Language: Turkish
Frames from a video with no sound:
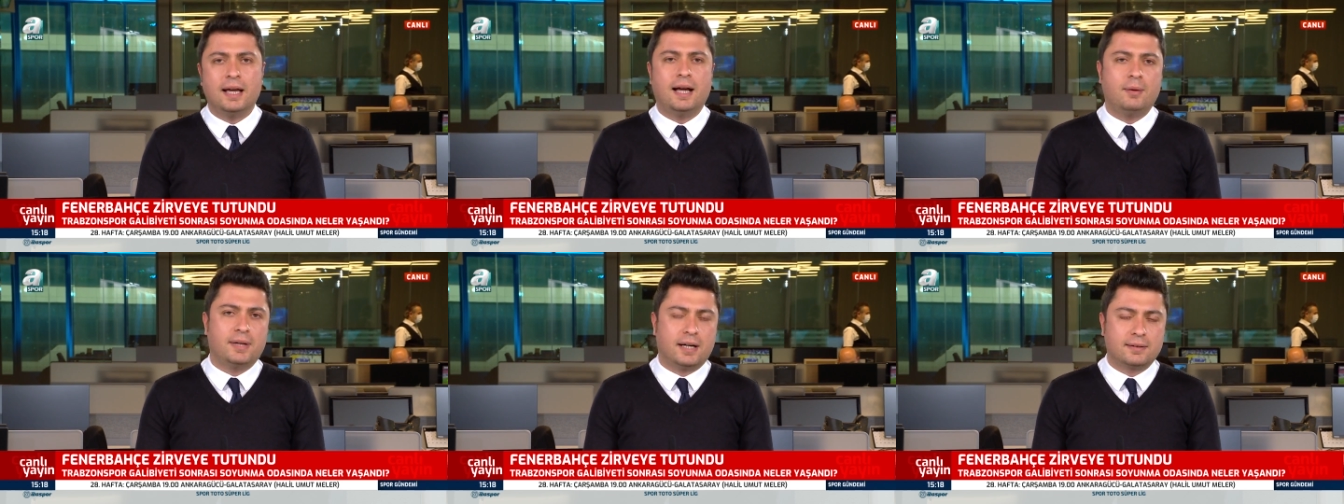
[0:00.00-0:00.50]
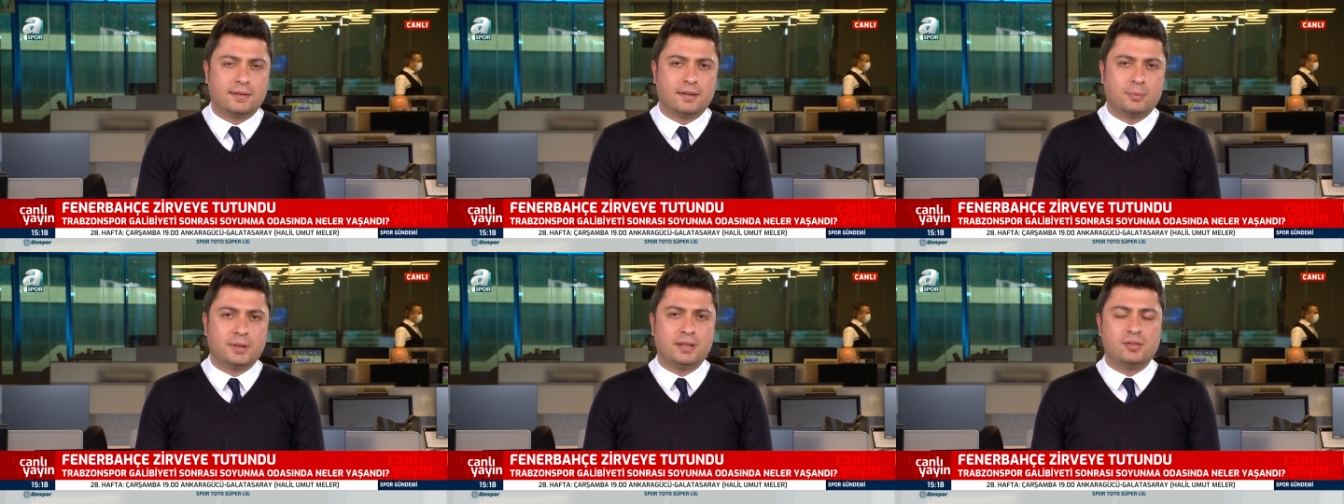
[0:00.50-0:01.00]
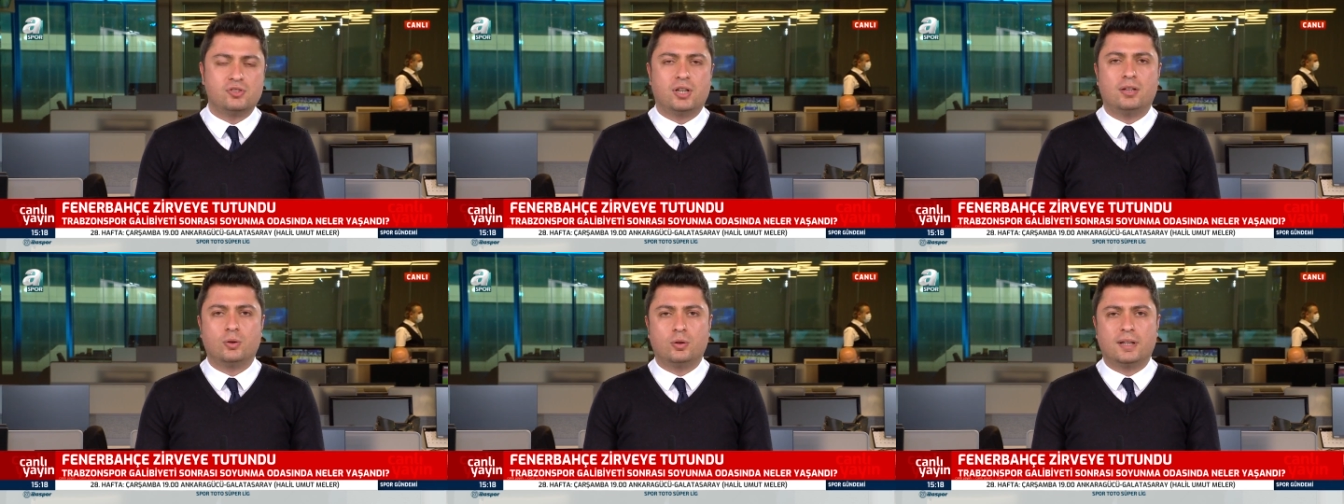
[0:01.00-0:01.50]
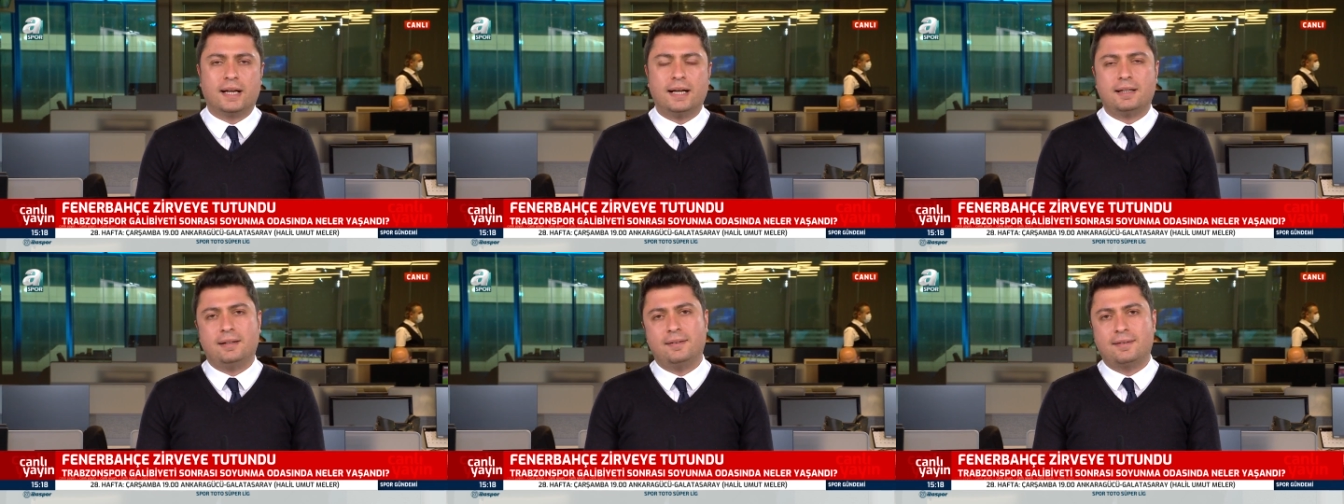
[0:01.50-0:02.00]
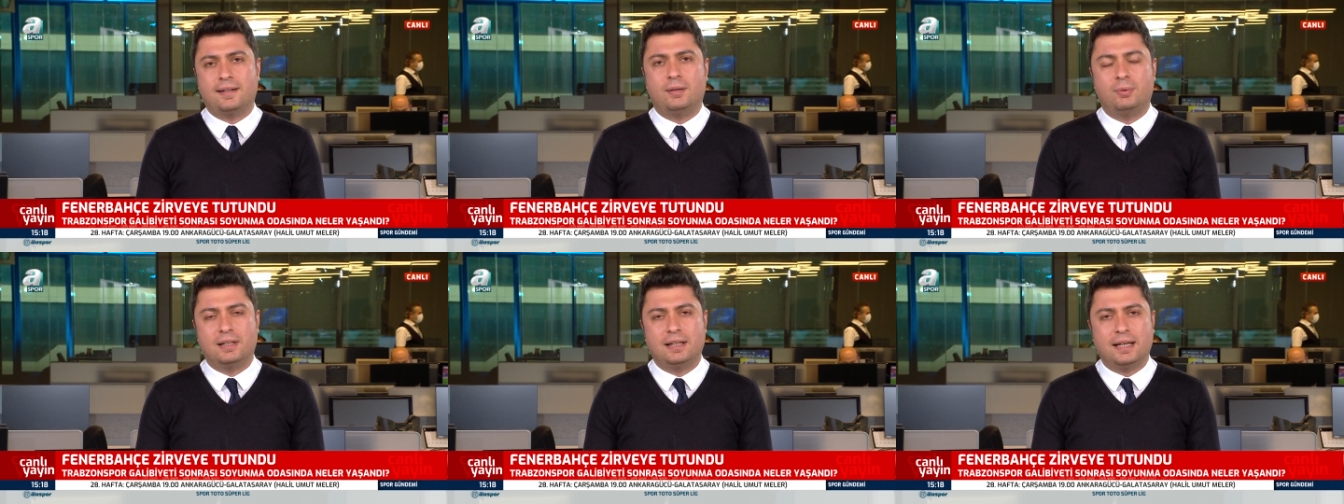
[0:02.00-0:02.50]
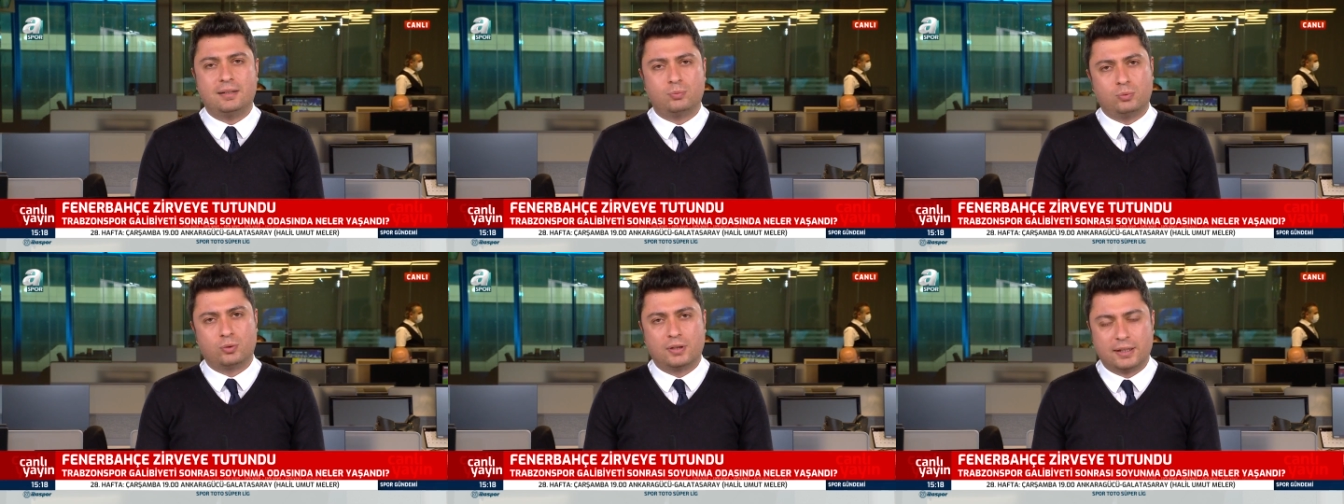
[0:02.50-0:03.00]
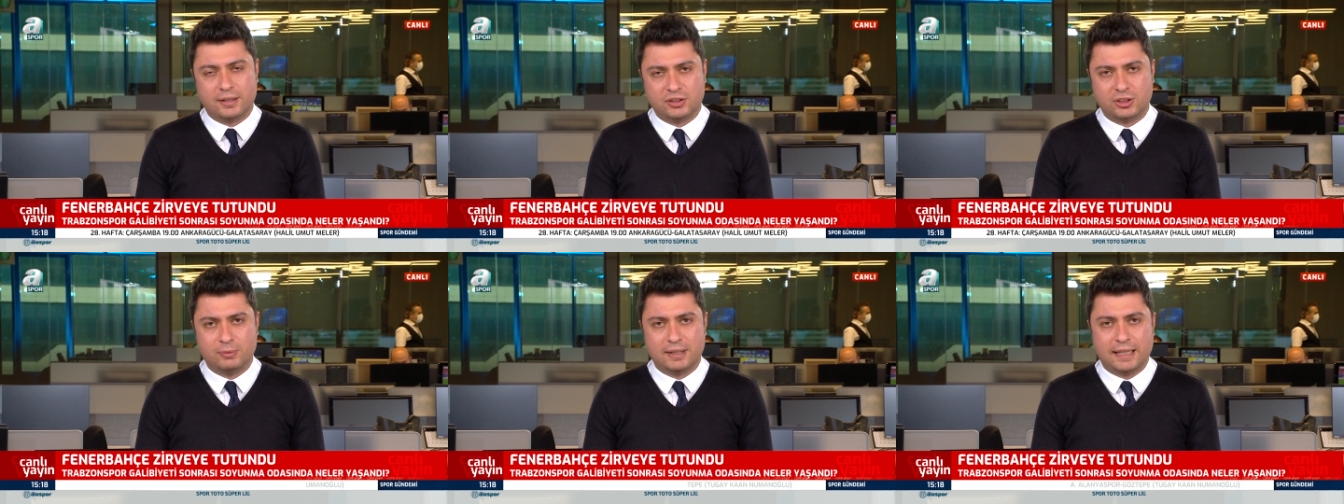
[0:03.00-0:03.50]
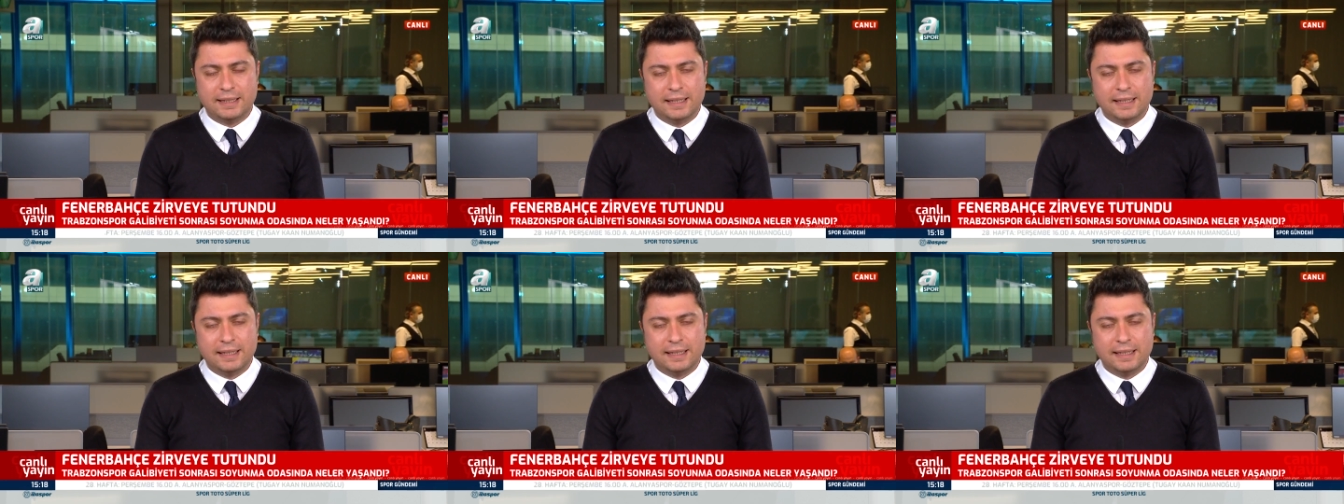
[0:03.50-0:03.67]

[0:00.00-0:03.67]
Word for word: hem de antrenmanı canlı olarak izleyebilirler. Buradan da şimdiden